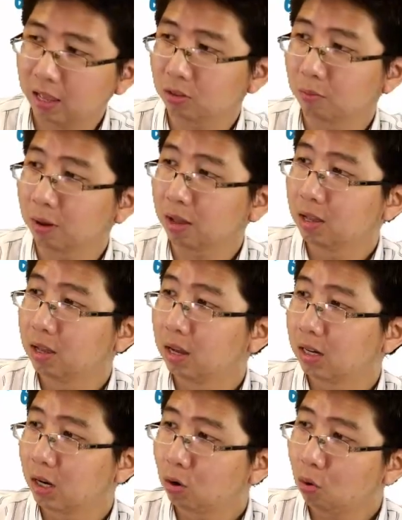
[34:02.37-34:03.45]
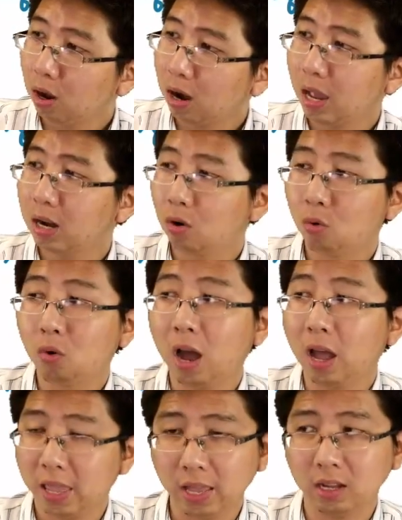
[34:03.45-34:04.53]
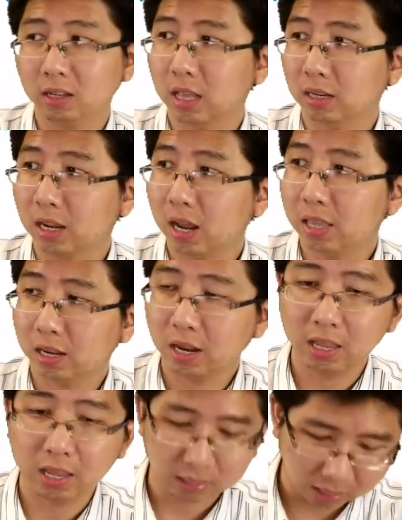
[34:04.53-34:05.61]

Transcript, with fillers: ถูกไหมเรารู้อะไรเรารู้ค่า x อยากได้อะไรอยากได้ h กั